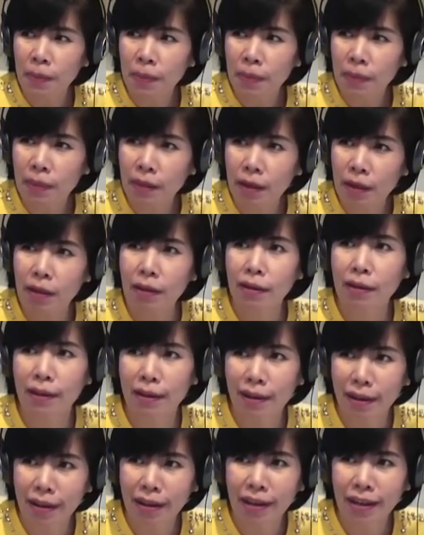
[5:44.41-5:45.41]
นี่
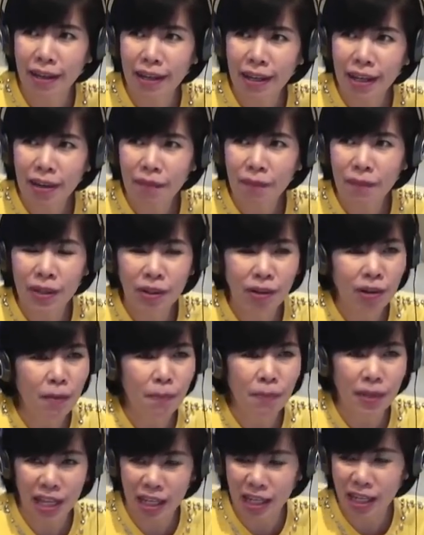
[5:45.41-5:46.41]
มันก็
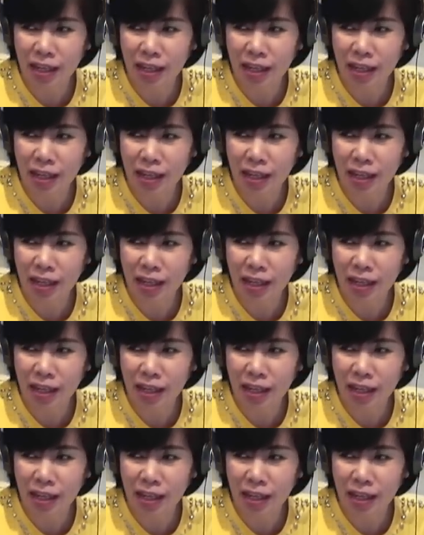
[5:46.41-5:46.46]
เลยเปลี่